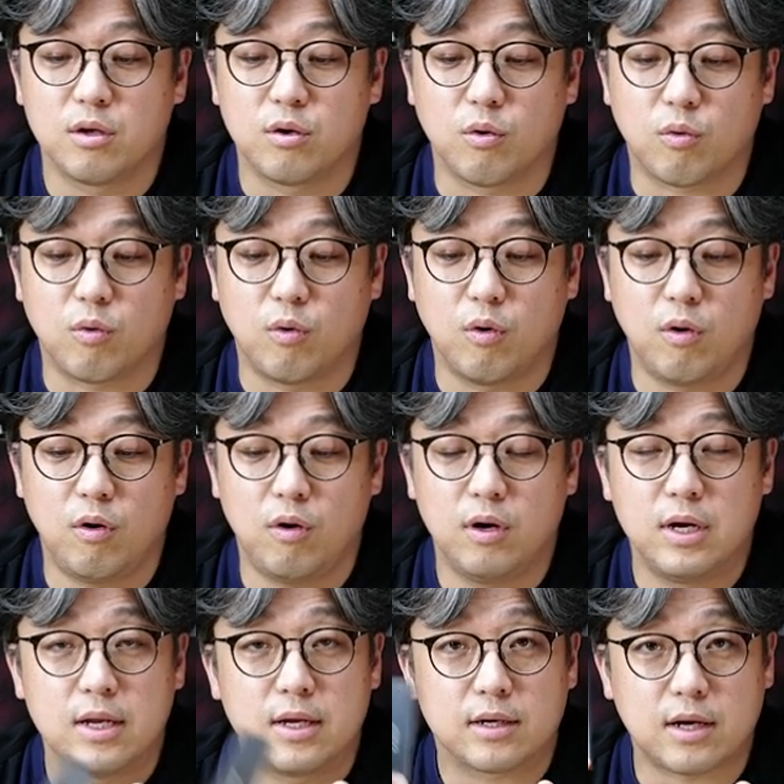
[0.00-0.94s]
요걸
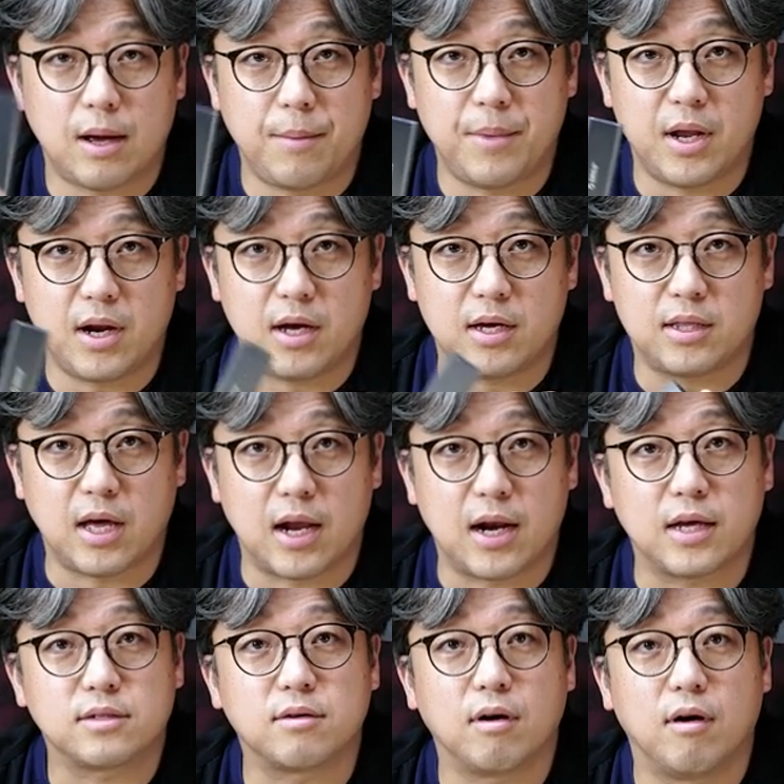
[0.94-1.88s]
카메라에
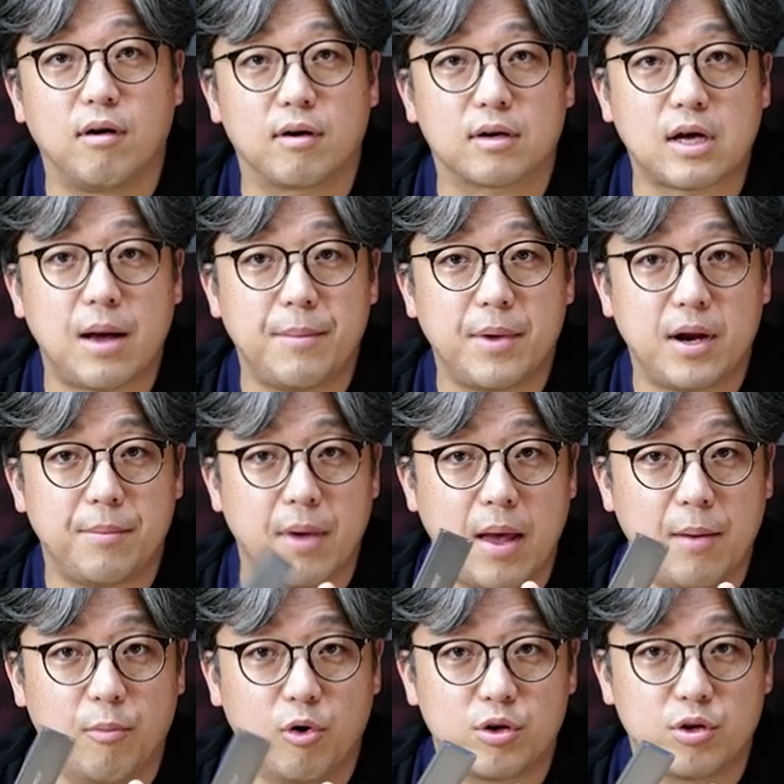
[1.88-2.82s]
달아서 카메라
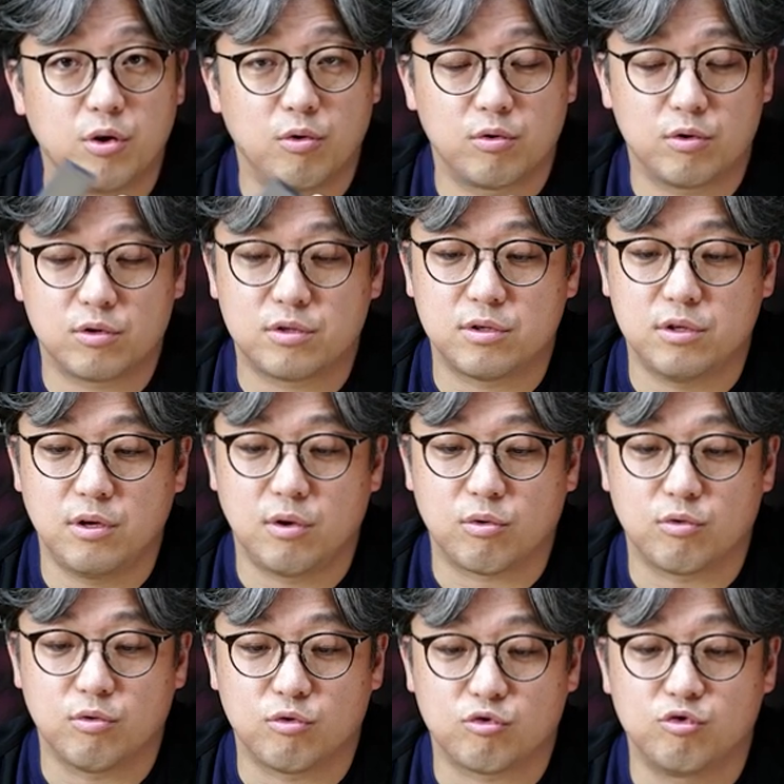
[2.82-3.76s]
메모리용으로
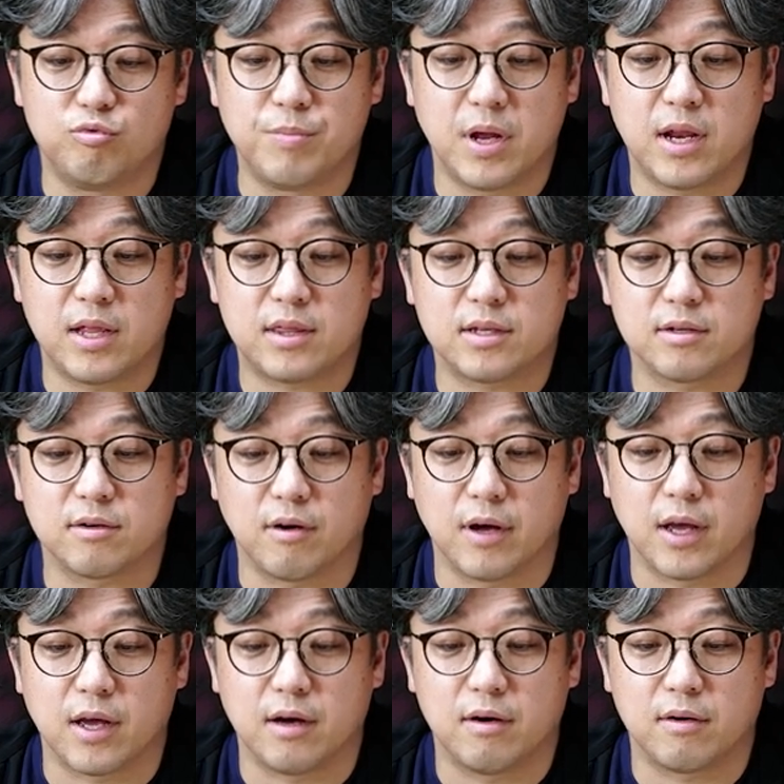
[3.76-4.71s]
쓰려고 구매를 했던
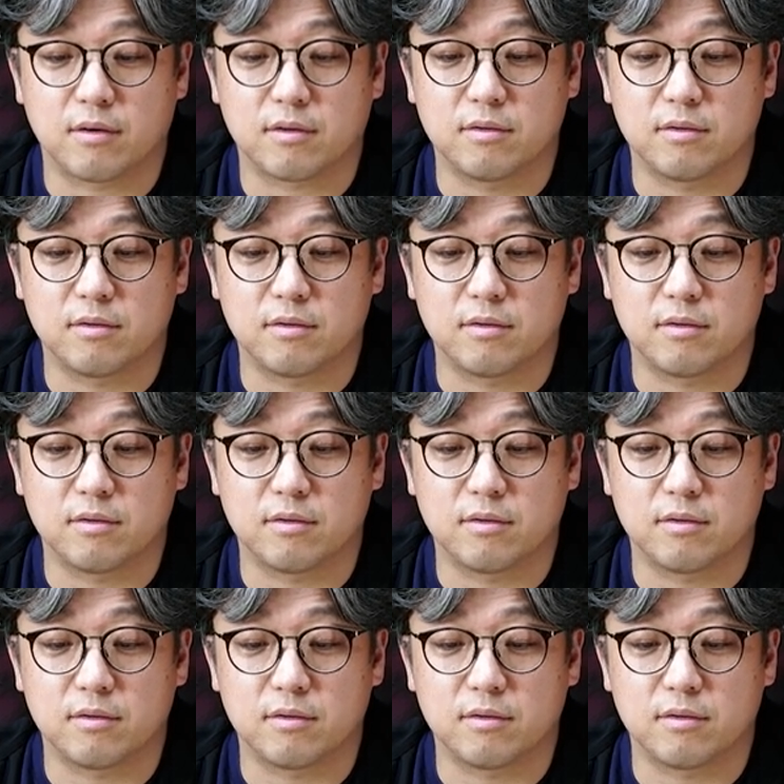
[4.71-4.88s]
거예요.